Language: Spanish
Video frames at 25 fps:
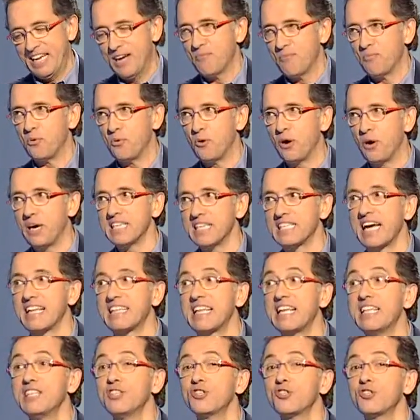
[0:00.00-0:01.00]
pues
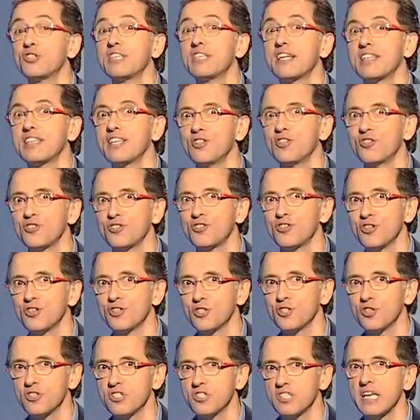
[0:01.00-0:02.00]
atentos, atentos los
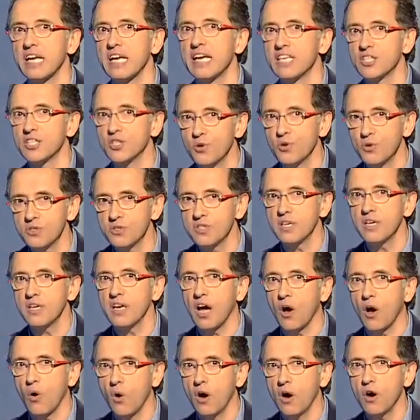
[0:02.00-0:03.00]
dos. Escuchen a
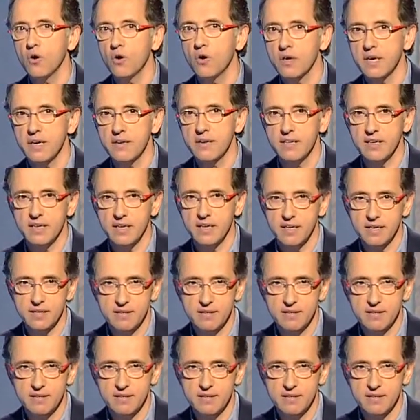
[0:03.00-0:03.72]
Juanjo Cardenal.